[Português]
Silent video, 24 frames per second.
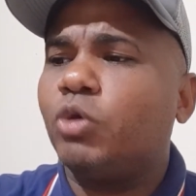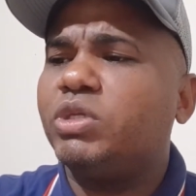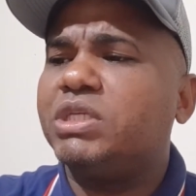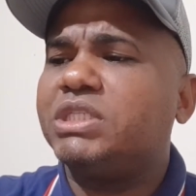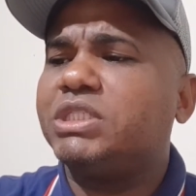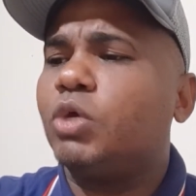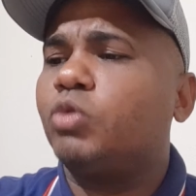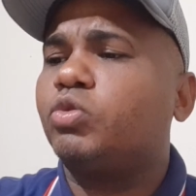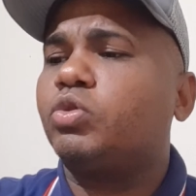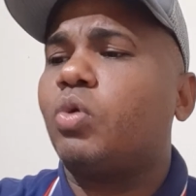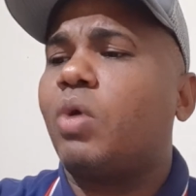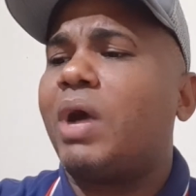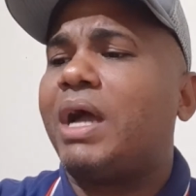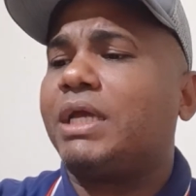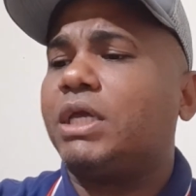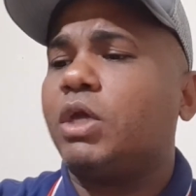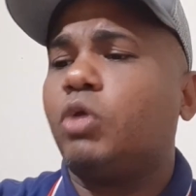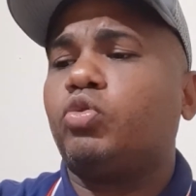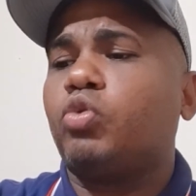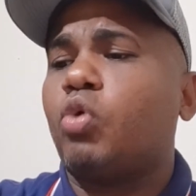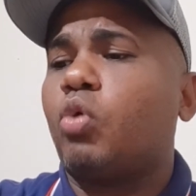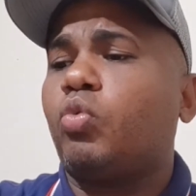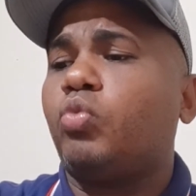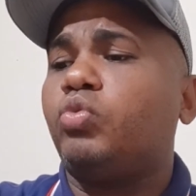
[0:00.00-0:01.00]
Dizer, eu tô,
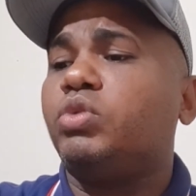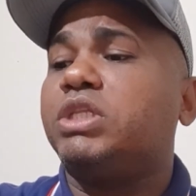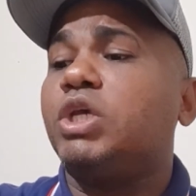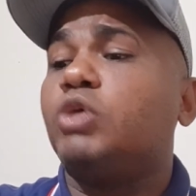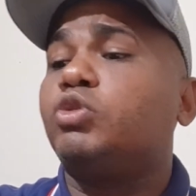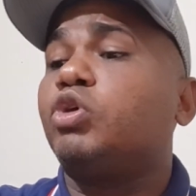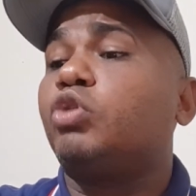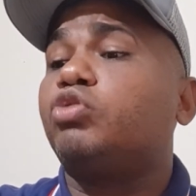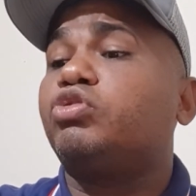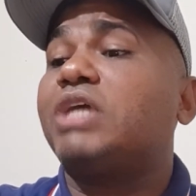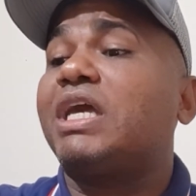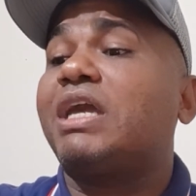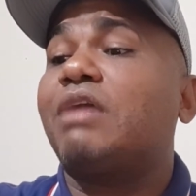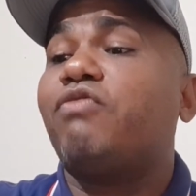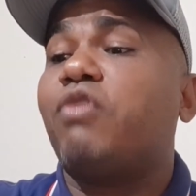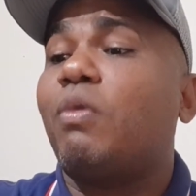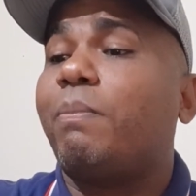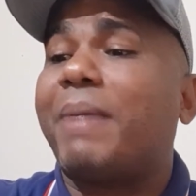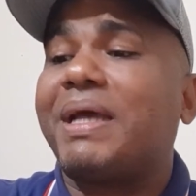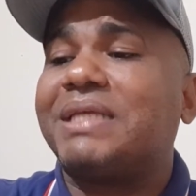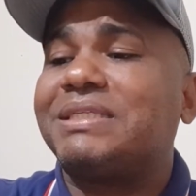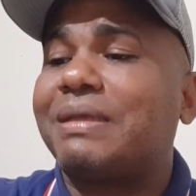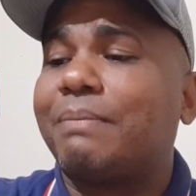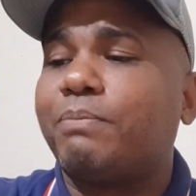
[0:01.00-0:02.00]
eu tô com Deus, eu sei que vou
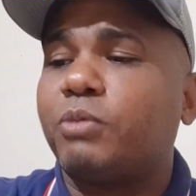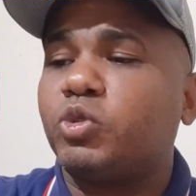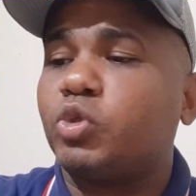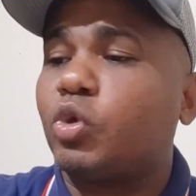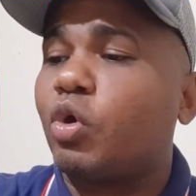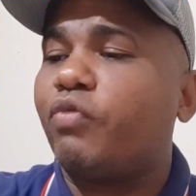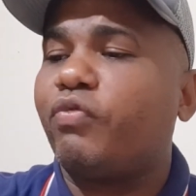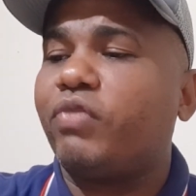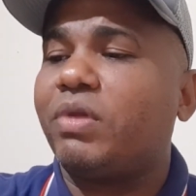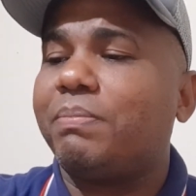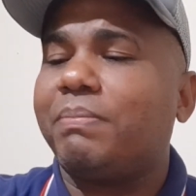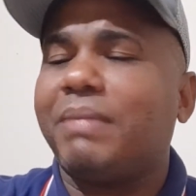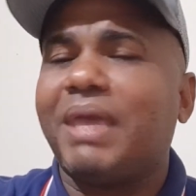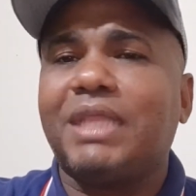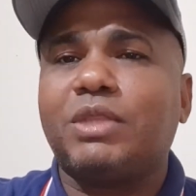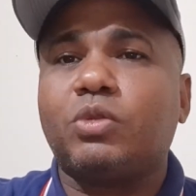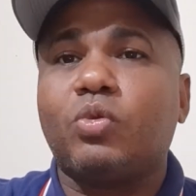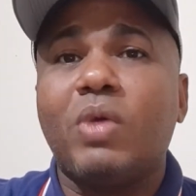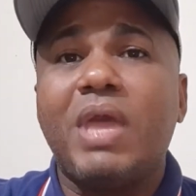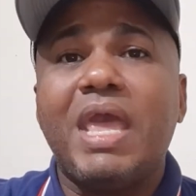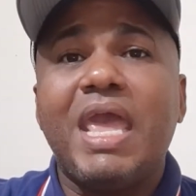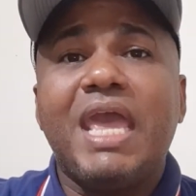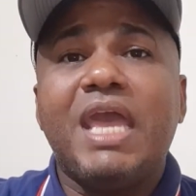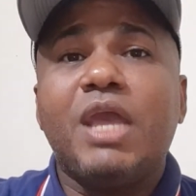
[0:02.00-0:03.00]
passar por
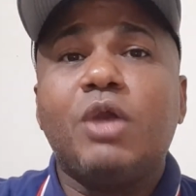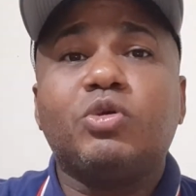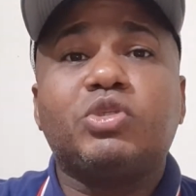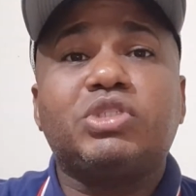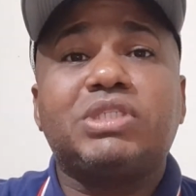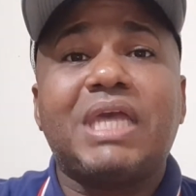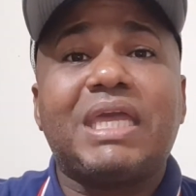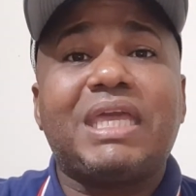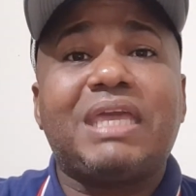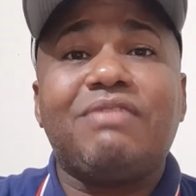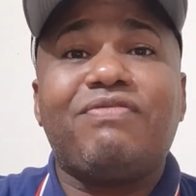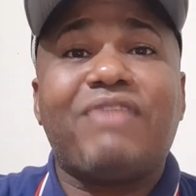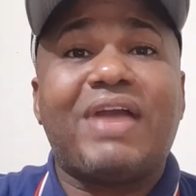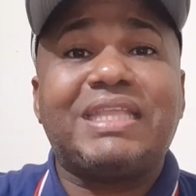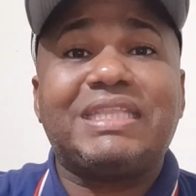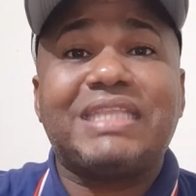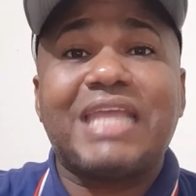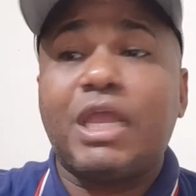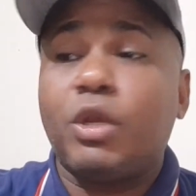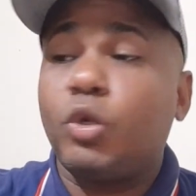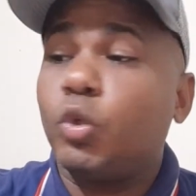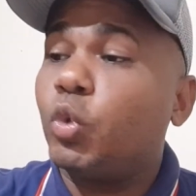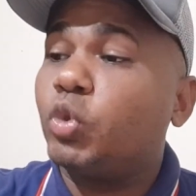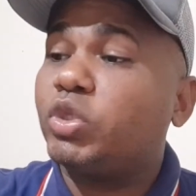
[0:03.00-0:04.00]
sofrimento, eu sei que vai ter
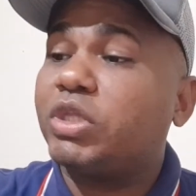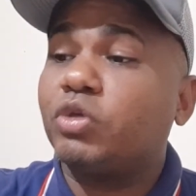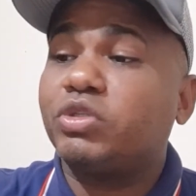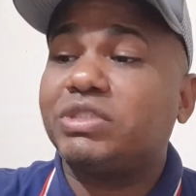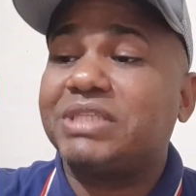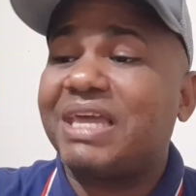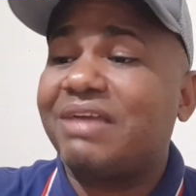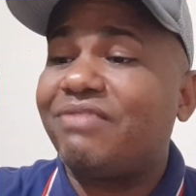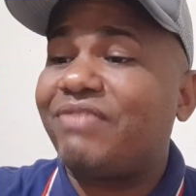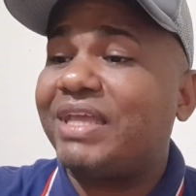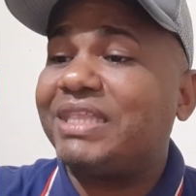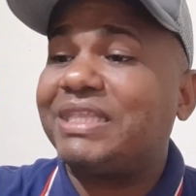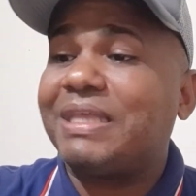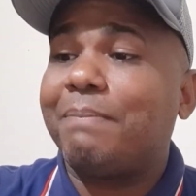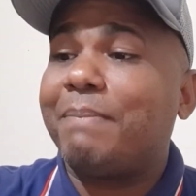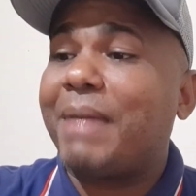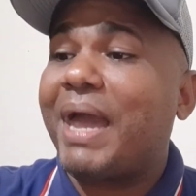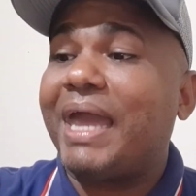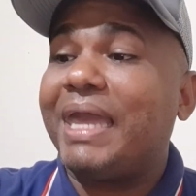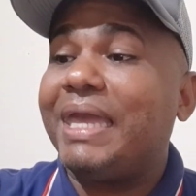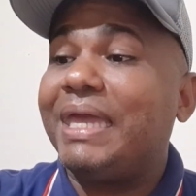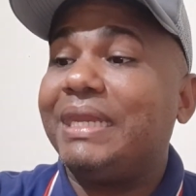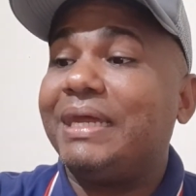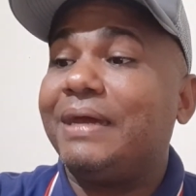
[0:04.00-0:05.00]
luta, eu sei que vai ter
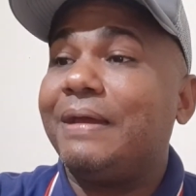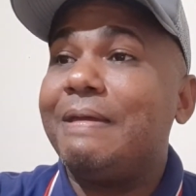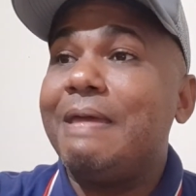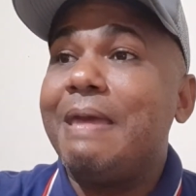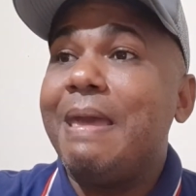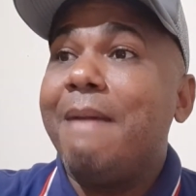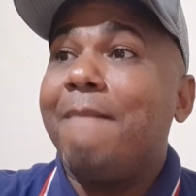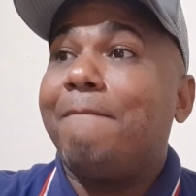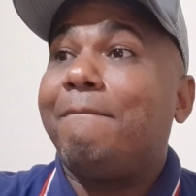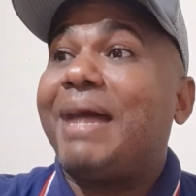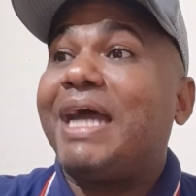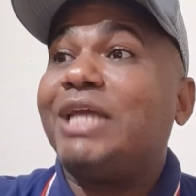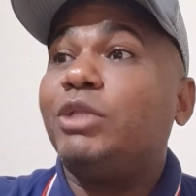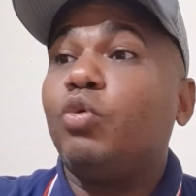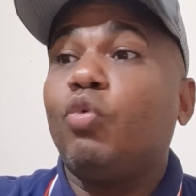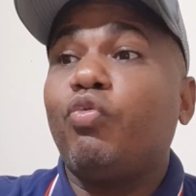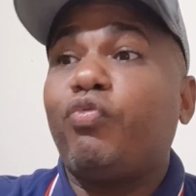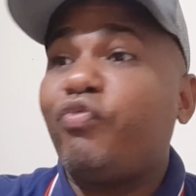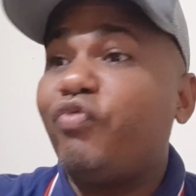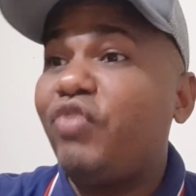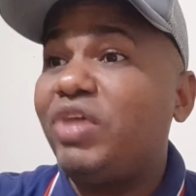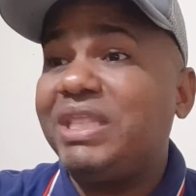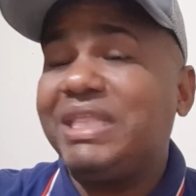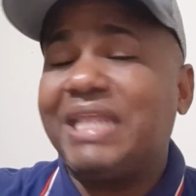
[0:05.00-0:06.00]
barreira, mas no
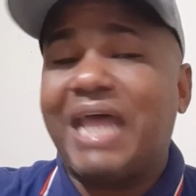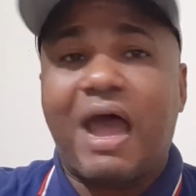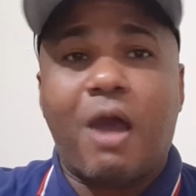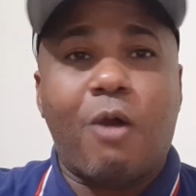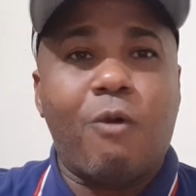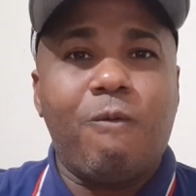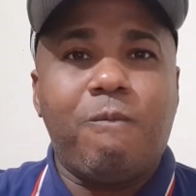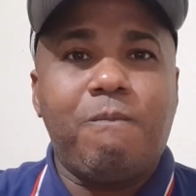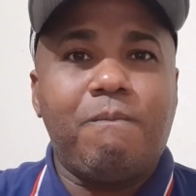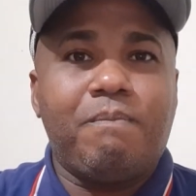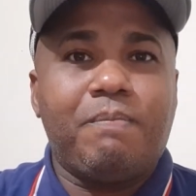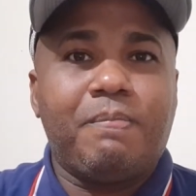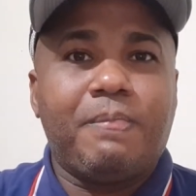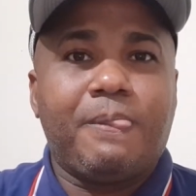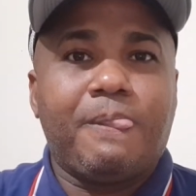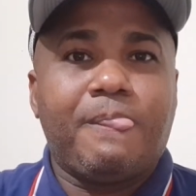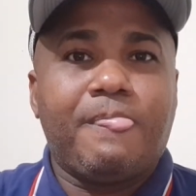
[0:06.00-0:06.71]
final